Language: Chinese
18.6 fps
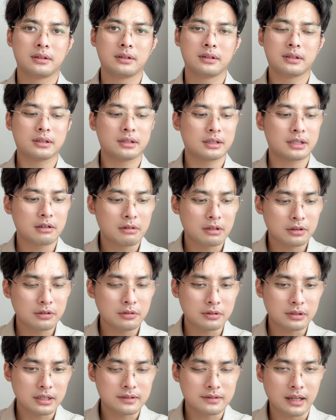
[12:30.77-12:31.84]
今天那晚
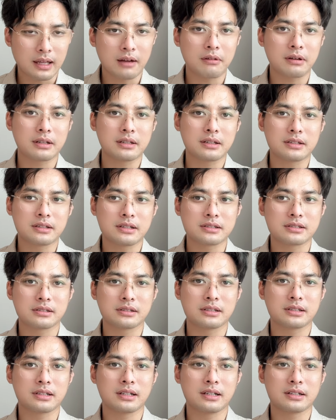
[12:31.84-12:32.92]
弄点台湾的那些
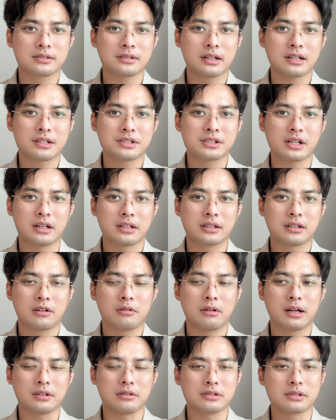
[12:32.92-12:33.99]
那些人上来讲那个
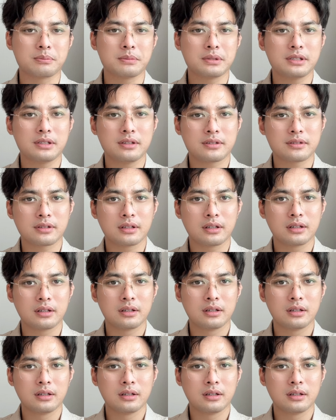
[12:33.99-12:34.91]
话，有什么意思呢？